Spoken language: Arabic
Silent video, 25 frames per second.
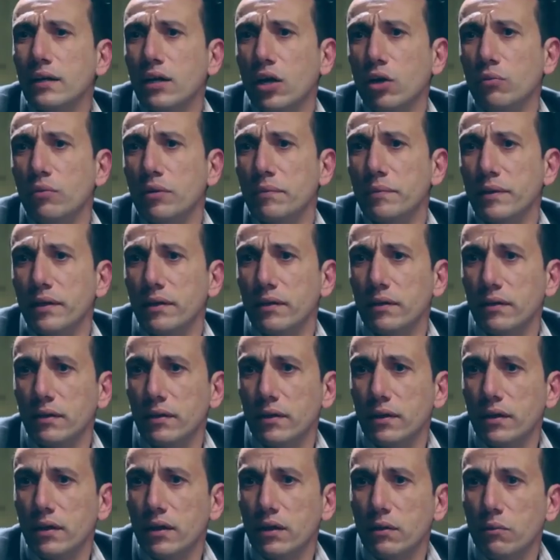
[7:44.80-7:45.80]
يعني يا عمر بيه
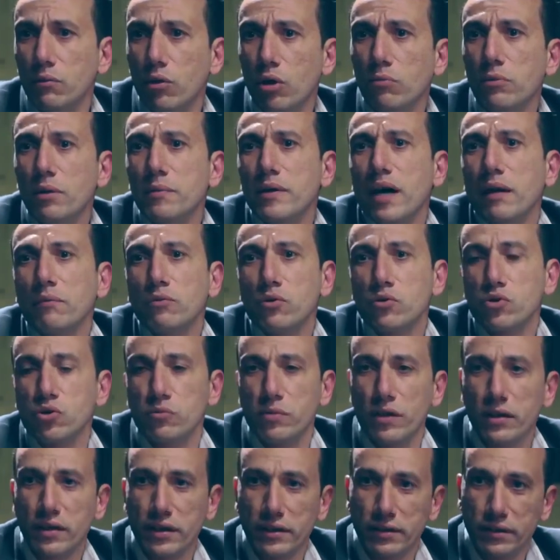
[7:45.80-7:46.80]
وهما بيعملوا
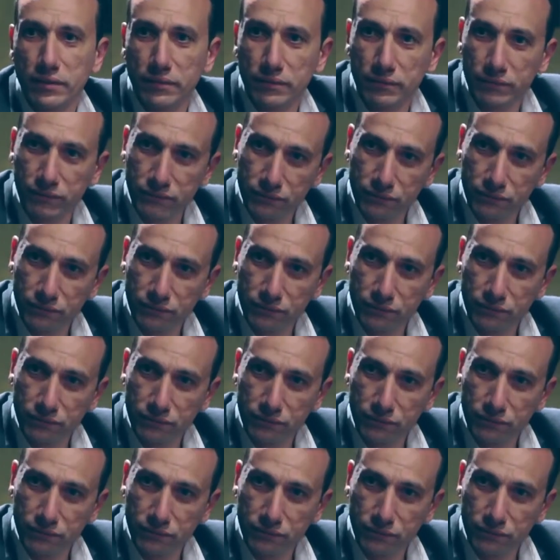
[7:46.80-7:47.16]
السودان كده